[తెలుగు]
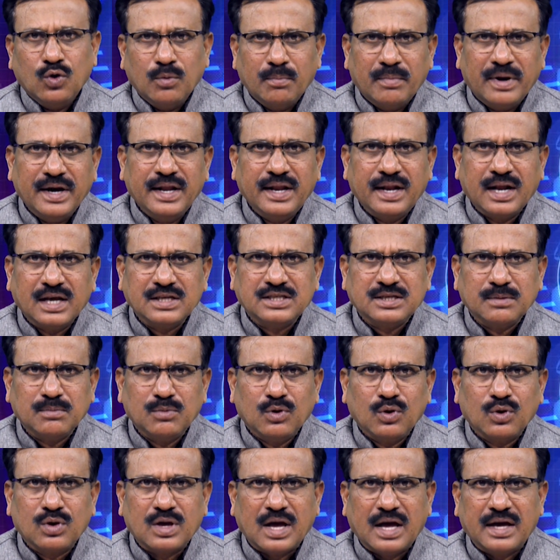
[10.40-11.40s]
ఉమ్మడి
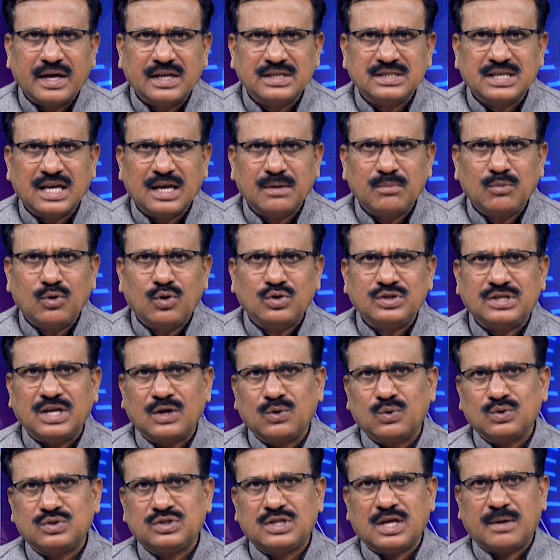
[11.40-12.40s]
రాష్ట్రంలో కాంగ్రెస్ హయాంలో
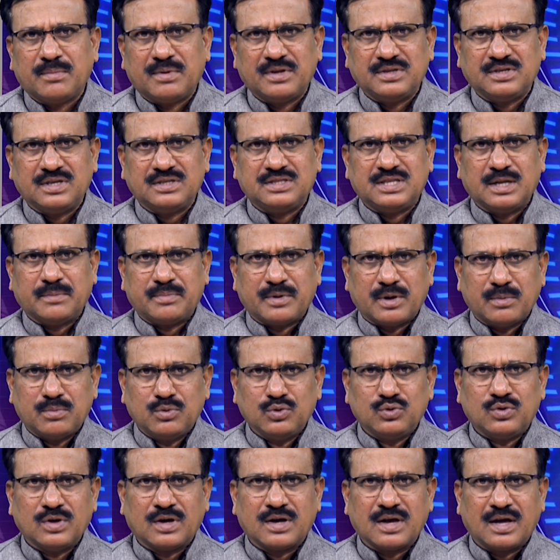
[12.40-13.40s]
శంకుస్థాపన చేసిన
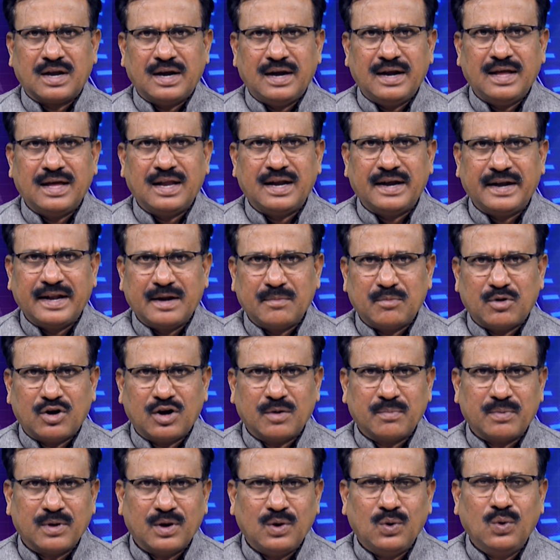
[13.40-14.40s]
ప్రభుత్వ కార్యాలయాల
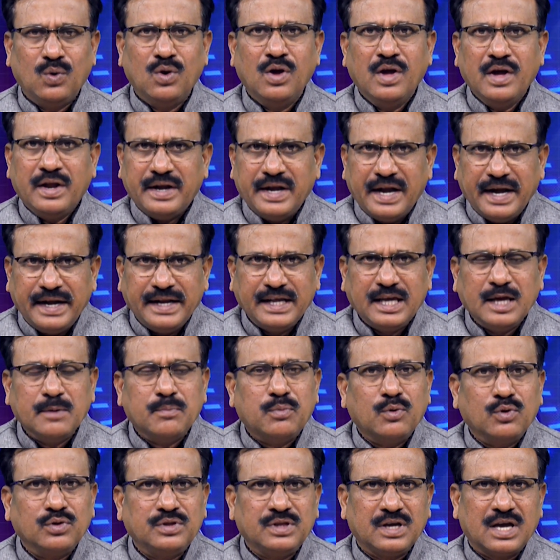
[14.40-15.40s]
నిర్మాణ పనులు
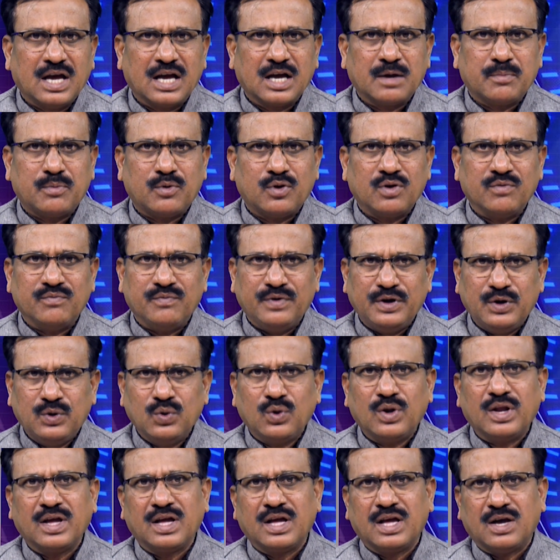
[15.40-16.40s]
నేటికీ పూర్తి కాకపోవడం
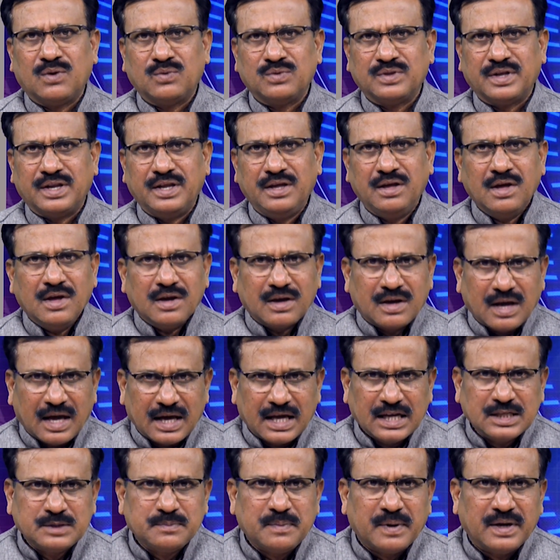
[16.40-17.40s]
విడ్డూరంగా ఉందని
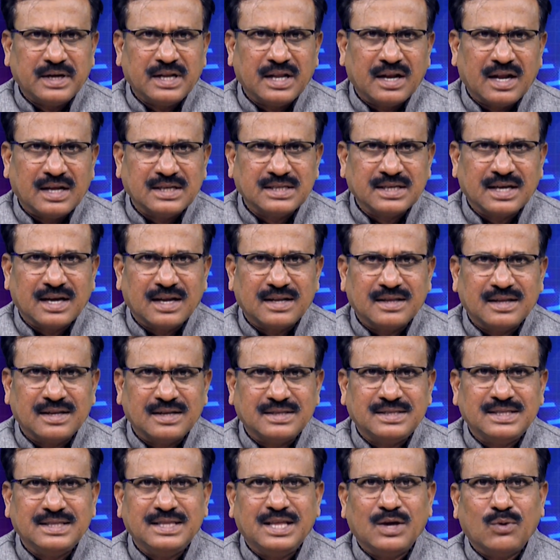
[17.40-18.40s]
కాంగ్రెస్ పార్టీ రాష్ట్ర
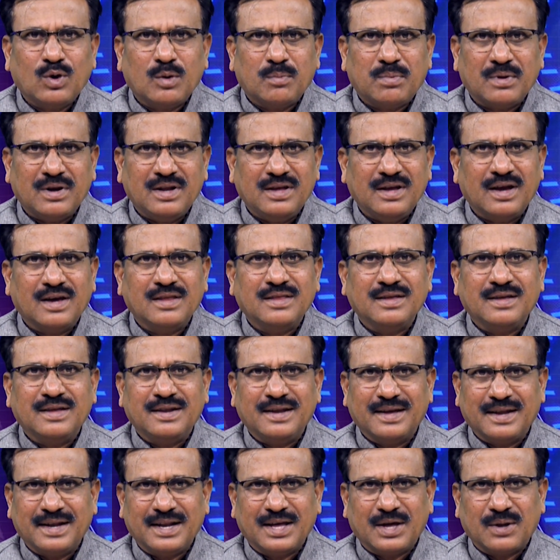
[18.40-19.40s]
కార్యదర్శి దేవులపల్లి
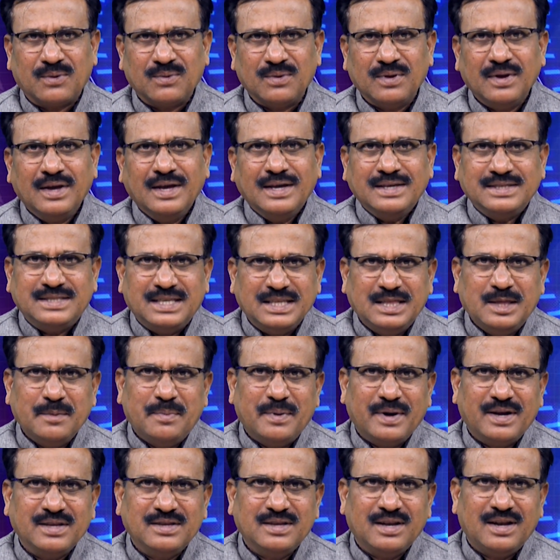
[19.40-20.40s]
యాదగిరి అన్నారు
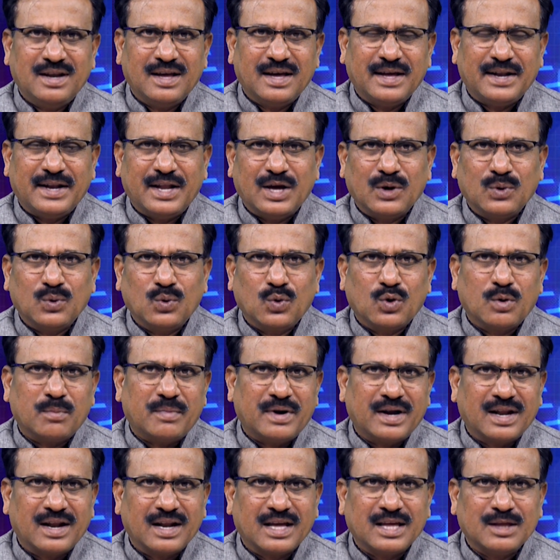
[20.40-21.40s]
సిద్దిపేట జిల్లా
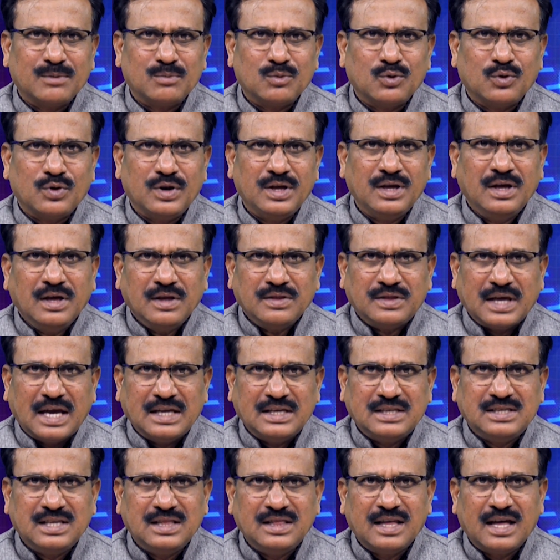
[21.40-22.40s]
నంగునూరు మండల కేంద్రంలోని
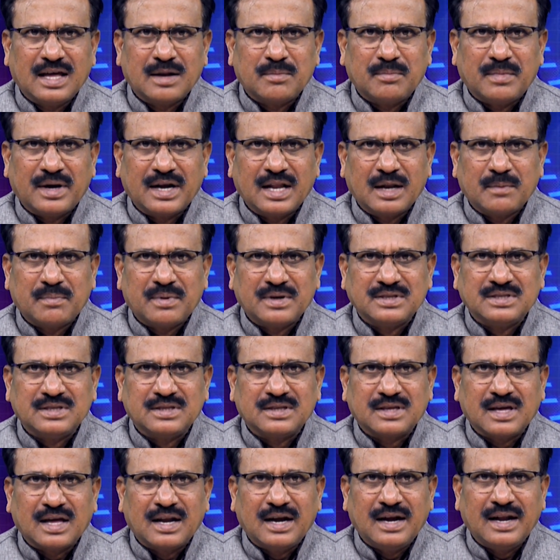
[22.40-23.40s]
తహసీల్దార్ మండల పరిషత్